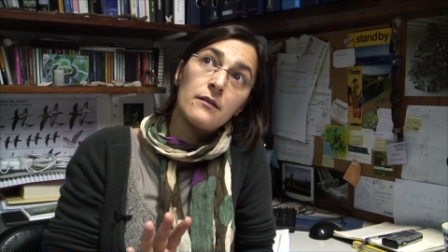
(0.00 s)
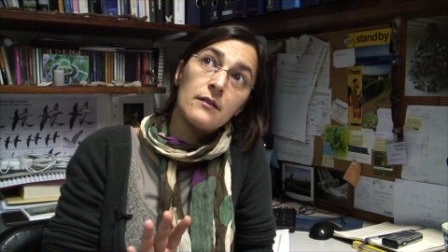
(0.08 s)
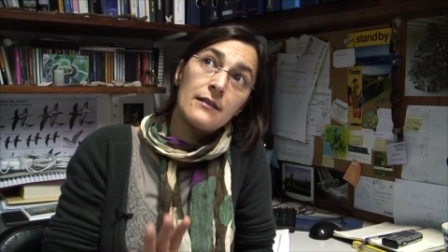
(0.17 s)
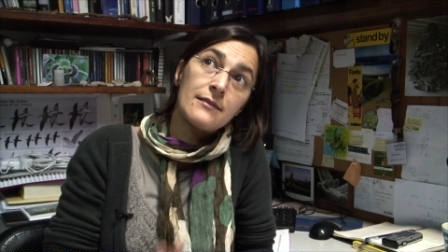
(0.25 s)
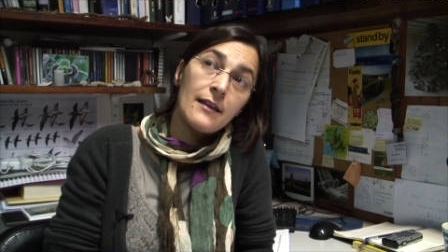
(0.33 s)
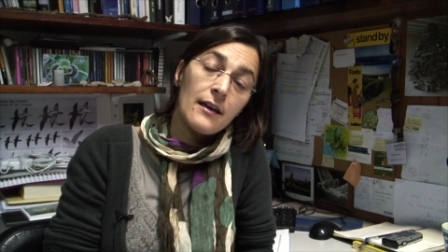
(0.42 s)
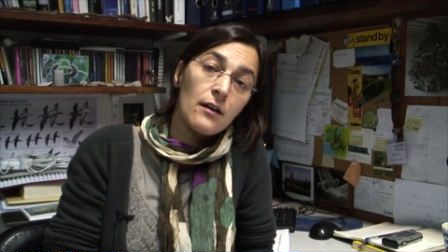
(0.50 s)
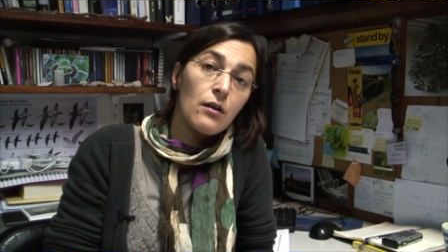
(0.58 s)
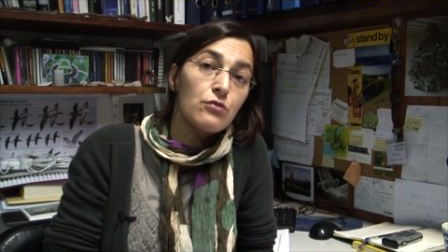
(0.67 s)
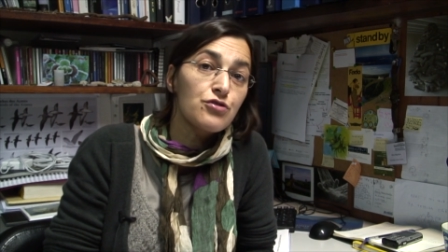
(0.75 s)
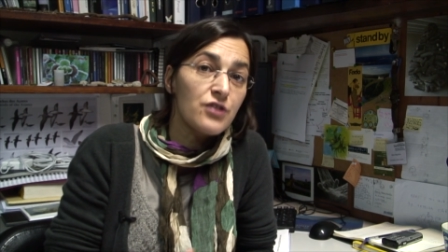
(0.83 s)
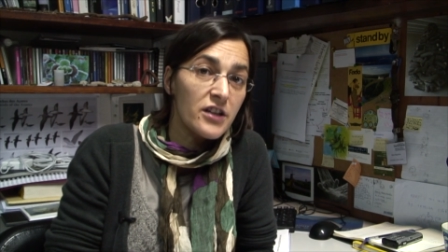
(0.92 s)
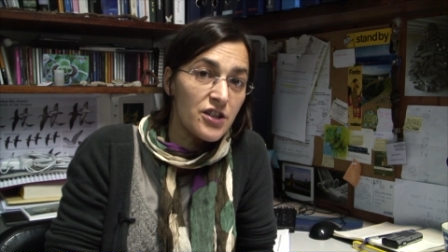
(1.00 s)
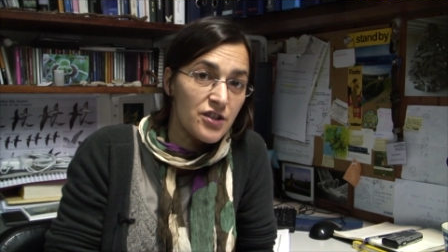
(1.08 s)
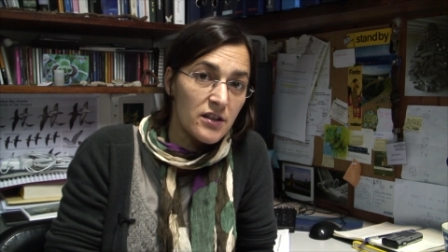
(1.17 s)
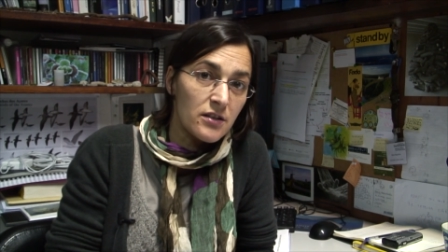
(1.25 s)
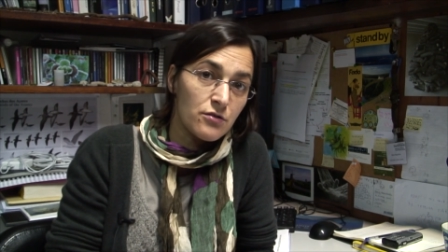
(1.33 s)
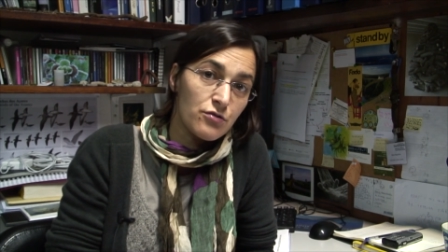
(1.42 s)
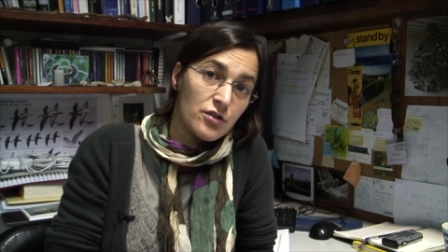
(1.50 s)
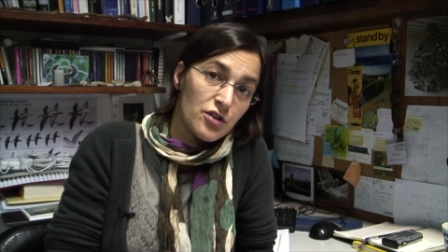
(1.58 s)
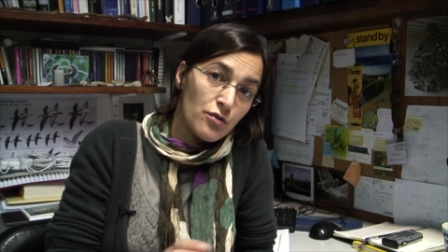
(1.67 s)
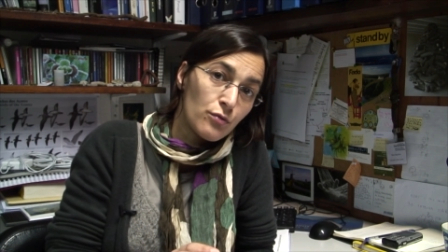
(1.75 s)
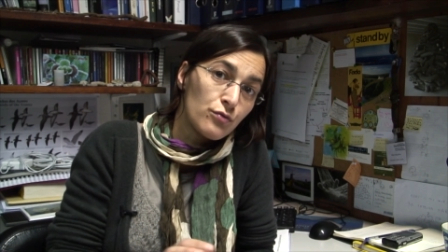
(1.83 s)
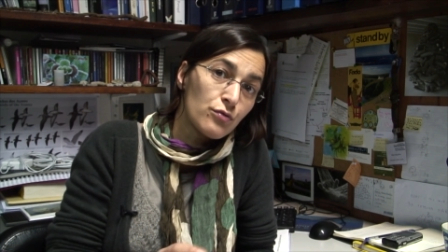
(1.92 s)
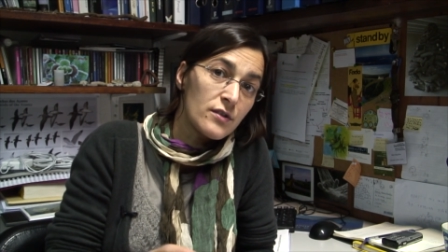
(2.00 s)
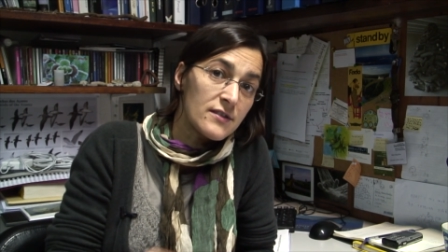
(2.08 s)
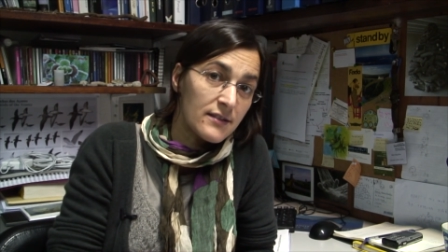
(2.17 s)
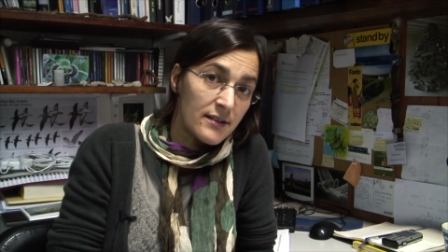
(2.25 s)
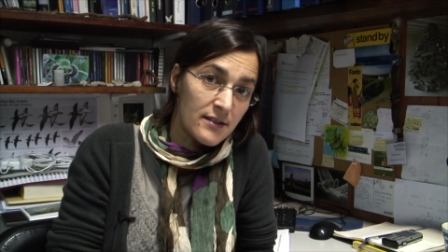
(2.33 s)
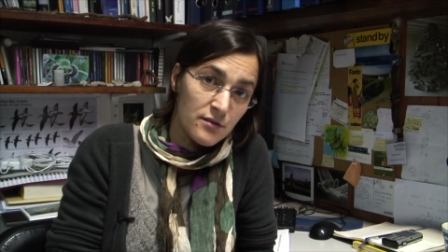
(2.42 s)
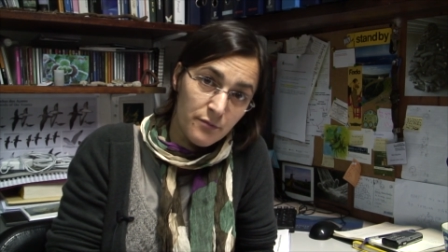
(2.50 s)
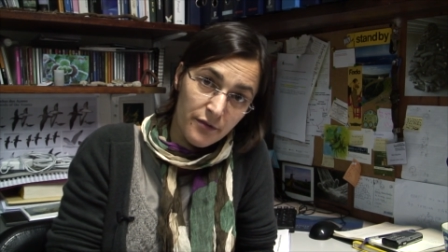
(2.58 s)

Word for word: até aos 3 dias, ou seja, 1, 2 e 3 uma